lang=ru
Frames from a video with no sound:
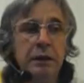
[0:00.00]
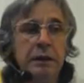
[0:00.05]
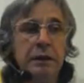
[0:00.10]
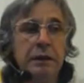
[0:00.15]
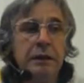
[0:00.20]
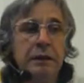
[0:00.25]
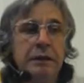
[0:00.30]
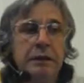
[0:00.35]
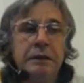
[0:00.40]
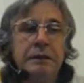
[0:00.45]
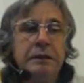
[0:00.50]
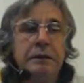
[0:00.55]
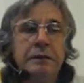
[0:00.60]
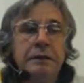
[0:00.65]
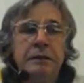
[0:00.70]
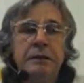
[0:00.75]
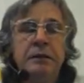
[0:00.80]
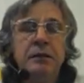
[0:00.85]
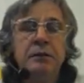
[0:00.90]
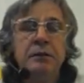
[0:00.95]
И ты
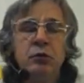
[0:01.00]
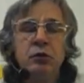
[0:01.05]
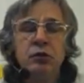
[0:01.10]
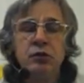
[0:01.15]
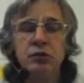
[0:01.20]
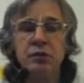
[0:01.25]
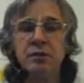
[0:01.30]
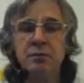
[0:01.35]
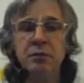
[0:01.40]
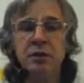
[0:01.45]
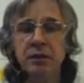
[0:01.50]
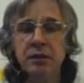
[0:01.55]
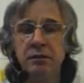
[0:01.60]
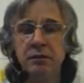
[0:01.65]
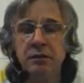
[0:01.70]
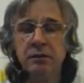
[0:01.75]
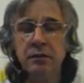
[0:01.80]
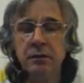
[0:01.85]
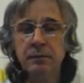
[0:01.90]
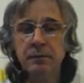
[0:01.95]
не можешь
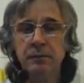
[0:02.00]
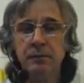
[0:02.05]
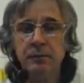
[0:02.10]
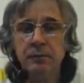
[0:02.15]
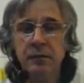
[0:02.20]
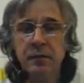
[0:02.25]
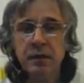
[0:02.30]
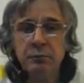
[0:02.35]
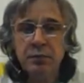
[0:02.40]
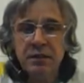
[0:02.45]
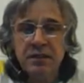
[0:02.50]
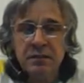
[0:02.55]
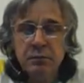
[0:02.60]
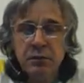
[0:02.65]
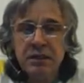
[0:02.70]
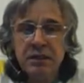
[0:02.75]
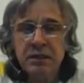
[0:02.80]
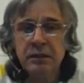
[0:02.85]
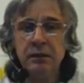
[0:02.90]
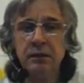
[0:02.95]
изменить. Ну,
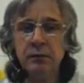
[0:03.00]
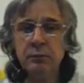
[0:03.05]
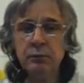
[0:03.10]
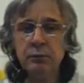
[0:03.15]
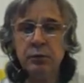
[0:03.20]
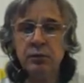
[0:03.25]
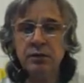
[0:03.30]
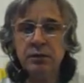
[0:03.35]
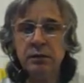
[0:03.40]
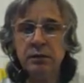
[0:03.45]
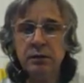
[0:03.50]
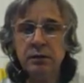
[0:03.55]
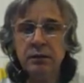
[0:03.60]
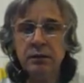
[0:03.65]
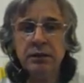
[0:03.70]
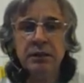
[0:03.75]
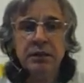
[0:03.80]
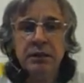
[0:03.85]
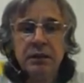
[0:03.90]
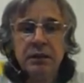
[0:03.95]
Бессмысленно ну, просто. Э, И ага.